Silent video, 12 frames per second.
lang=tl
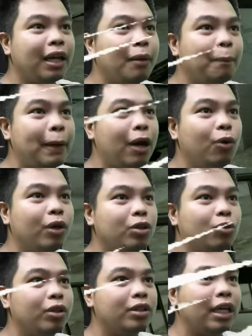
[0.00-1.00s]
parang
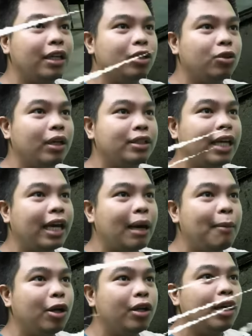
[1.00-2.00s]
paulit-ulit tayo dito guys? Sige,
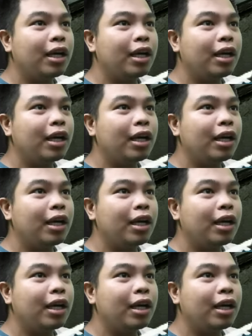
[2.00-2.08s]
come on!